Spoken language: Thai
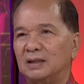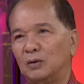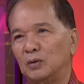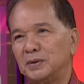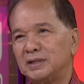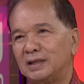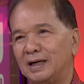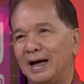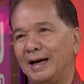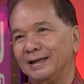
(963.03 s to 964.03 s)
ก็ยื่นแต่คุณพิชิต
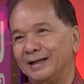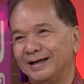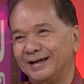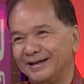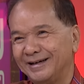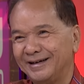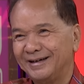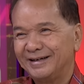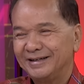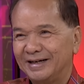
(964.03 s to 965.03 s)
ก็ได้
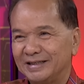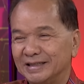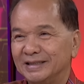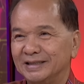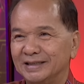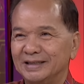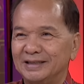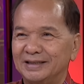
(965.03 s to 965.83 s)
ถ้าจะยื่น